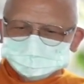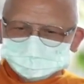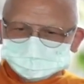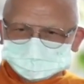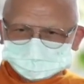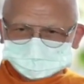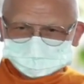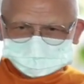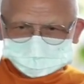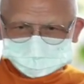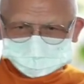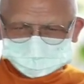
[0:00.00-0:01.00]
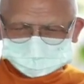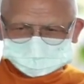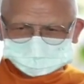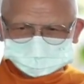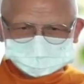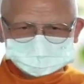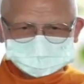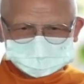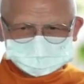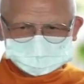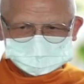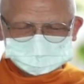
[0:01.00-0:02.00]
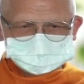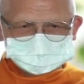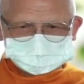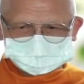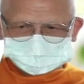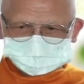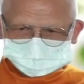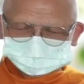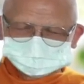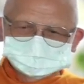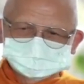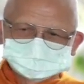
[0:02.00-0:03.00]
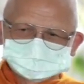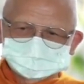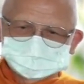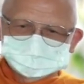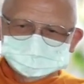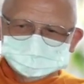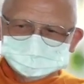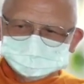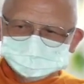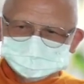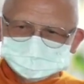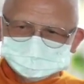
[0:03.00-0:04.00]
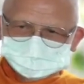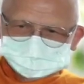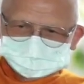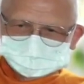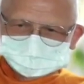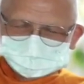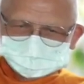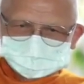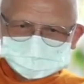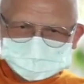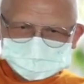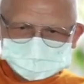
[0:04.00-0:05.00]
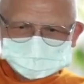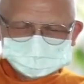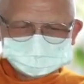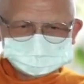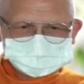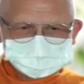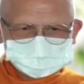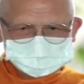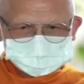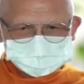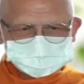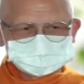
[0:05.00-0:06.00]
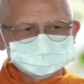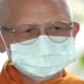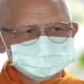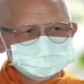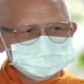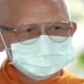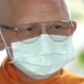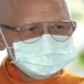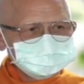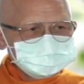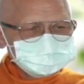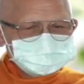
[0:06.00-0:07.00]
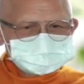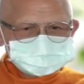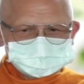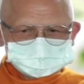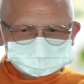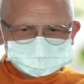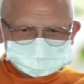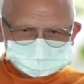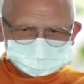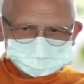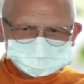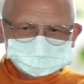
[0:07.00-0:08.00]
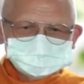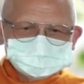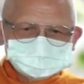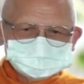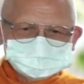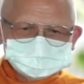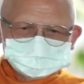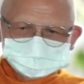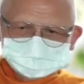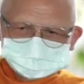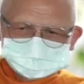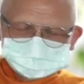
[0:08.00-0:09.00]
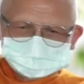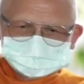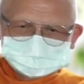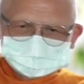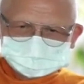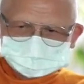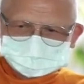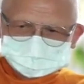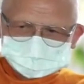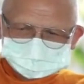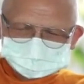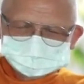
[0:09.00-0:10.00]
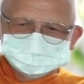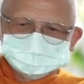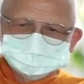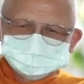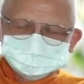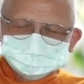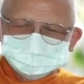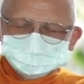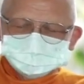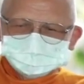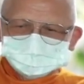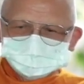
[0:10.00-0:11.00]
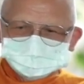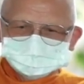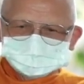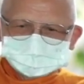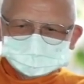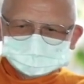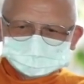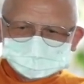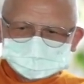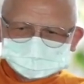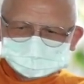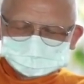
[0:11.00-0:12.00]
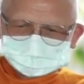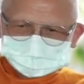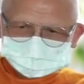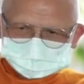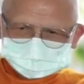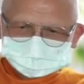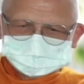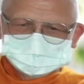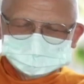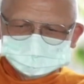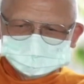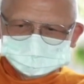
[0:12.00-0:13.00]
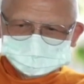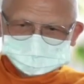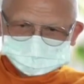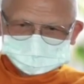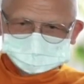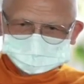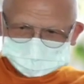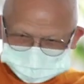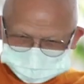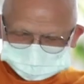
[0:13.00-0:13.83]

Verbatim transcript: ในดอกบัวมีมณีที่เอกอุดเพื่อมนุษย์ค้นหามาให้ได้ การตรัสรู้หรือรู้สิ่งใดๆ ล้วนมาจากใจตัวสูเอง